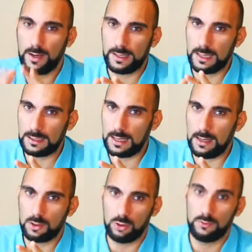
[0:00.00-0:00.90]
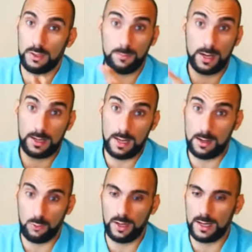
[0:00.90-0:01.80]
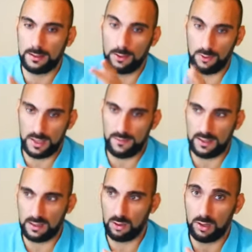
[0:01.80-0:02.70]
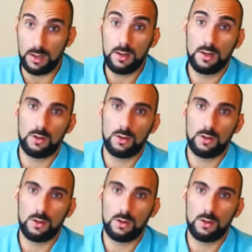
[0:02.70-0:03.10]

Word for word: ma in realtà sono feedback da acquirente, non da venditore,